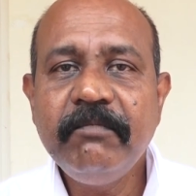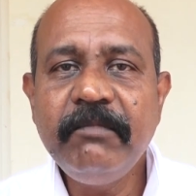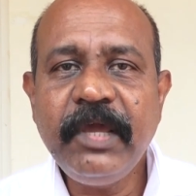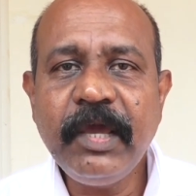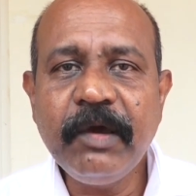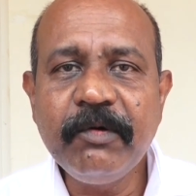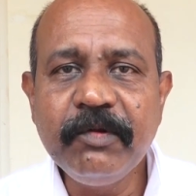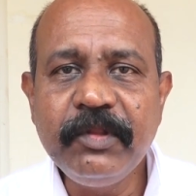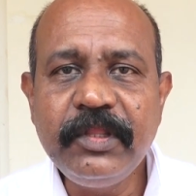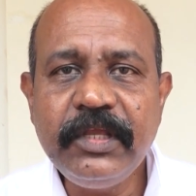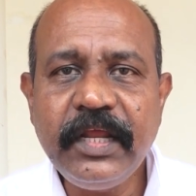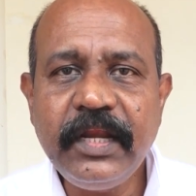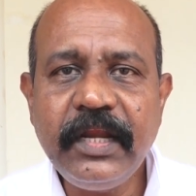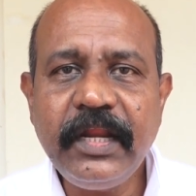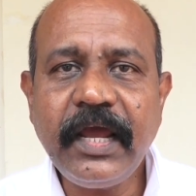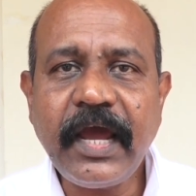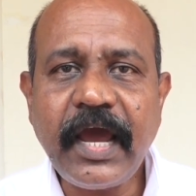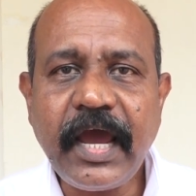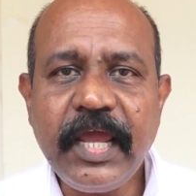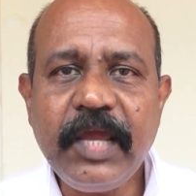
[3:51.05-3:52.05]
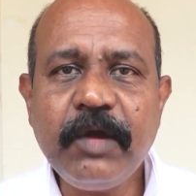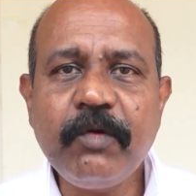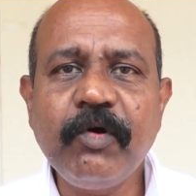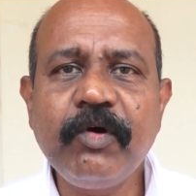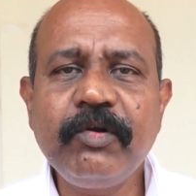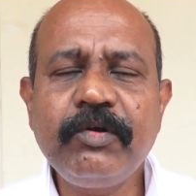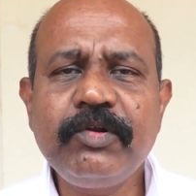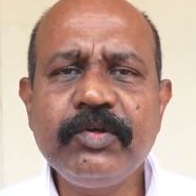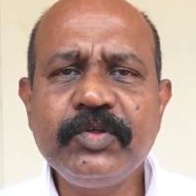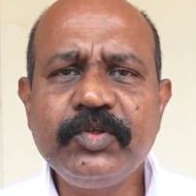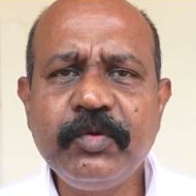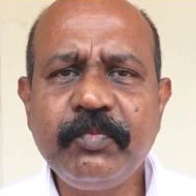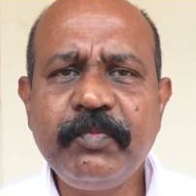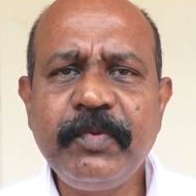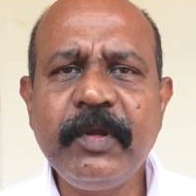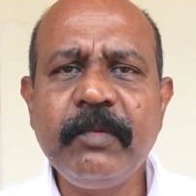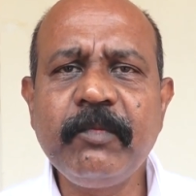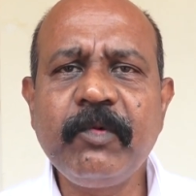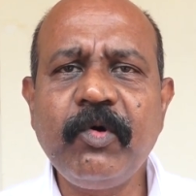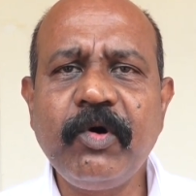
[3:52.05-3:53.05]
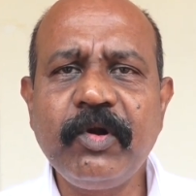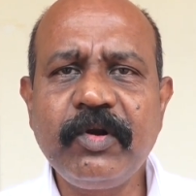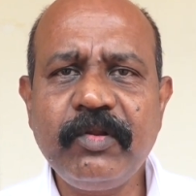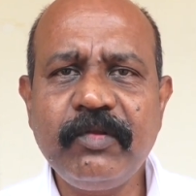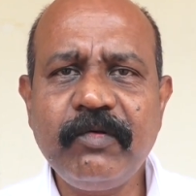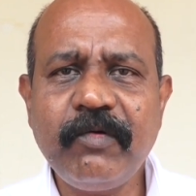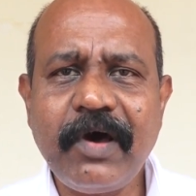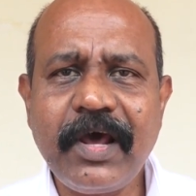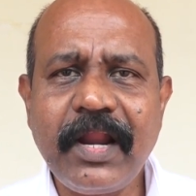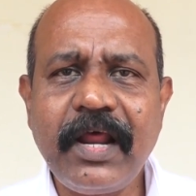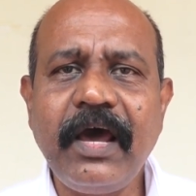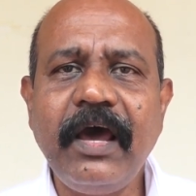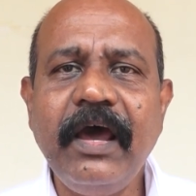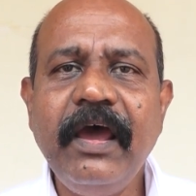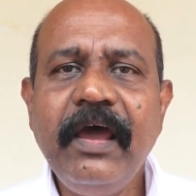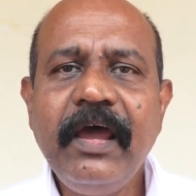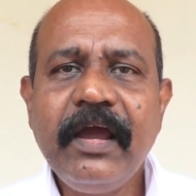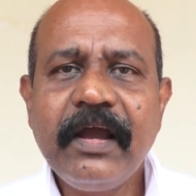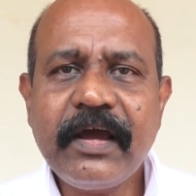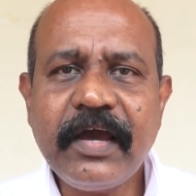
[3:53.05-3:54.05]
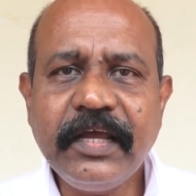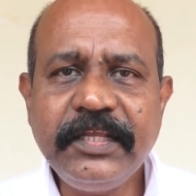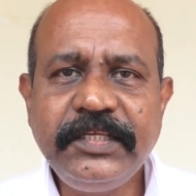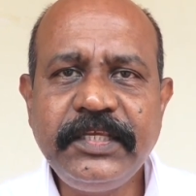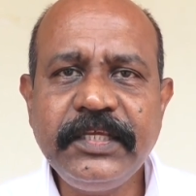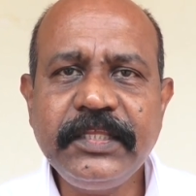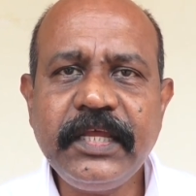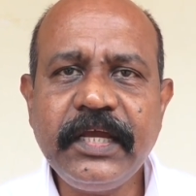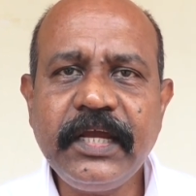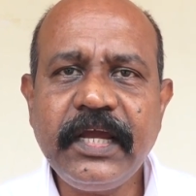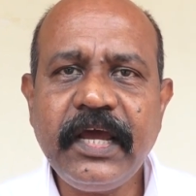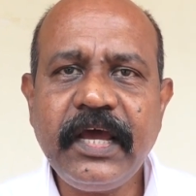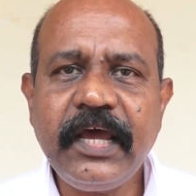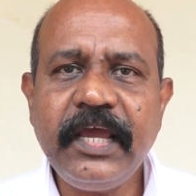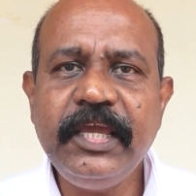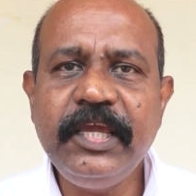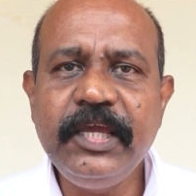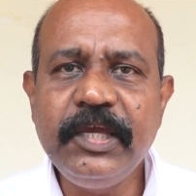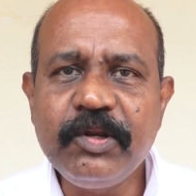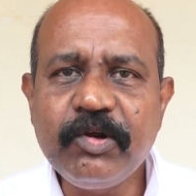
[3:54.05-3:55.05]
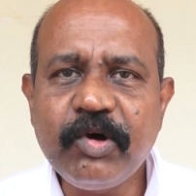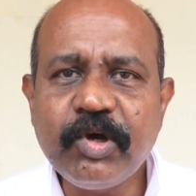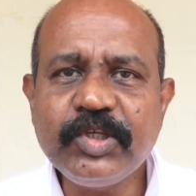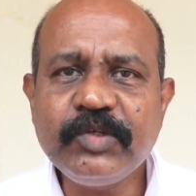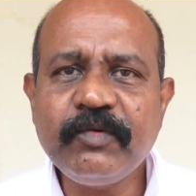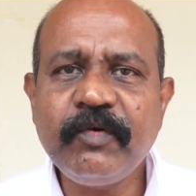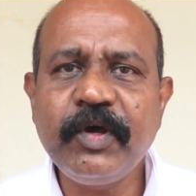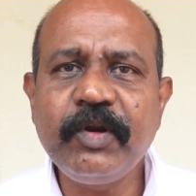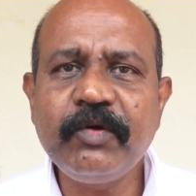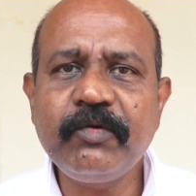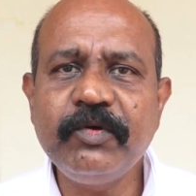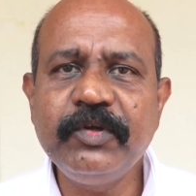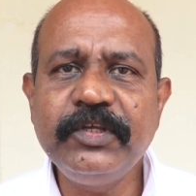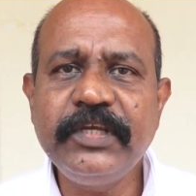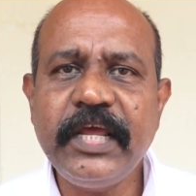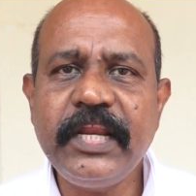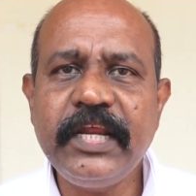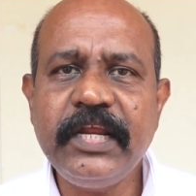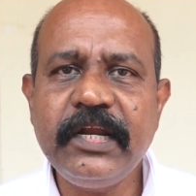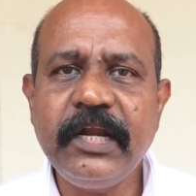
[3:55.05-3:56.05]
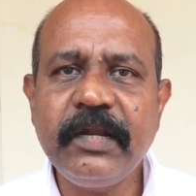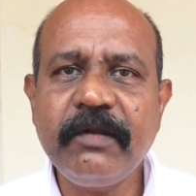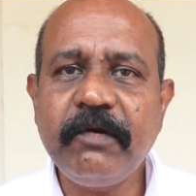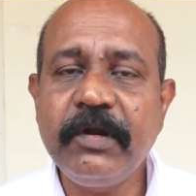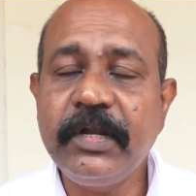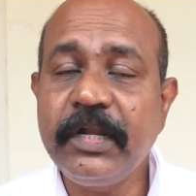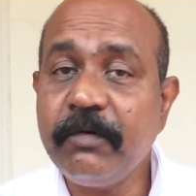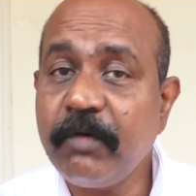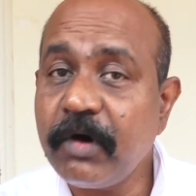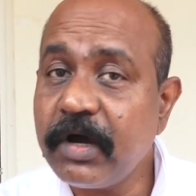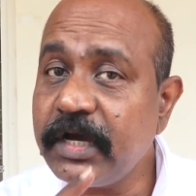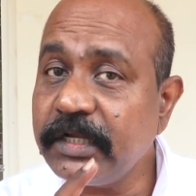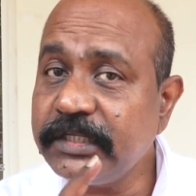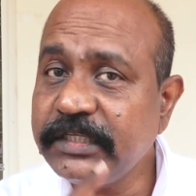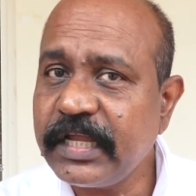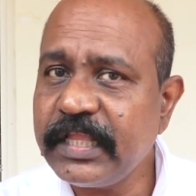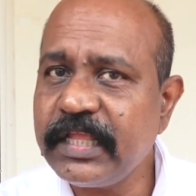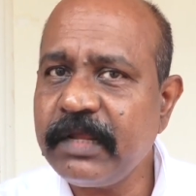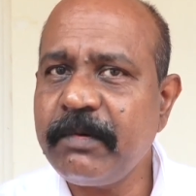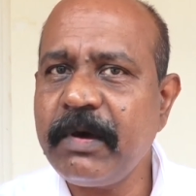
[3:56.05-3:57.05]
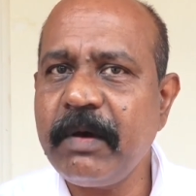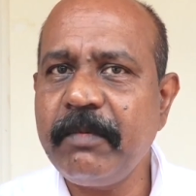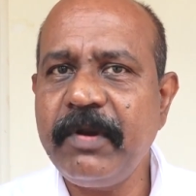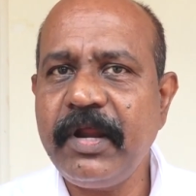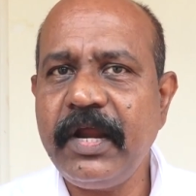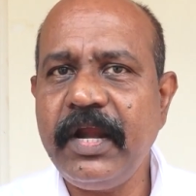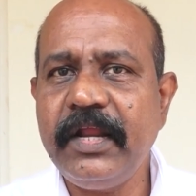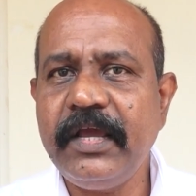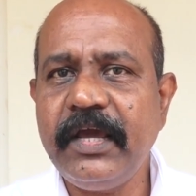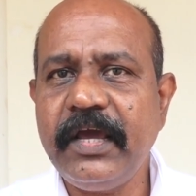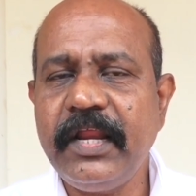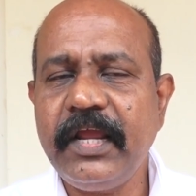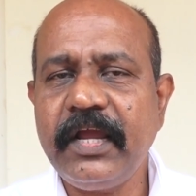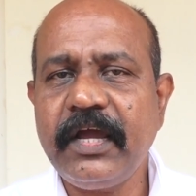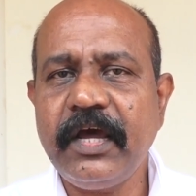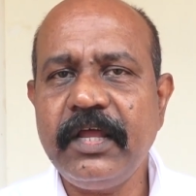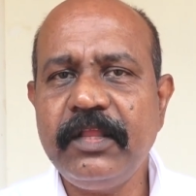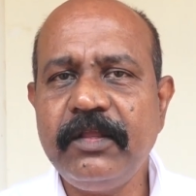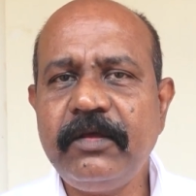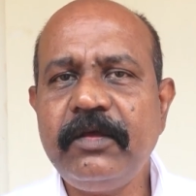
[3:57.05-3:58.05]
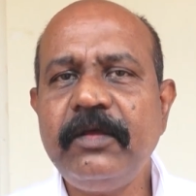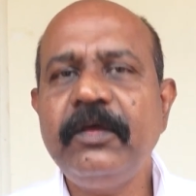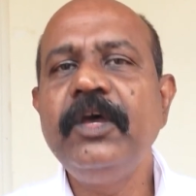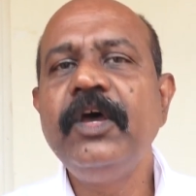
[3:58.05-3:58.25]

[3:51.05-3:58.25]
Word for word: మేము దీన్ని హైకోర్టు సుప్రీంకోర్టు ద్వారా ఖచ్చితంగా ఈరోజు వరకు జరిగినటువంటి ఒక్క చంద్రబాబు నాయుడు గారే కాదు